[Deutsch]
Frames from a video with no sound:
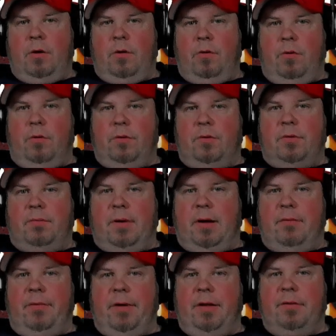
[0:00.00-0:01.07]
Und
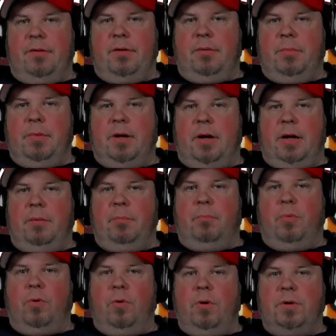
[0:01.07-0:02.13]
zwar werden Sie mit einem
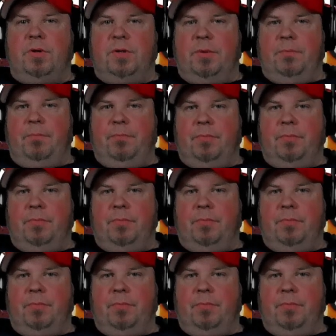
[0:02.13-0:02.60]
Boot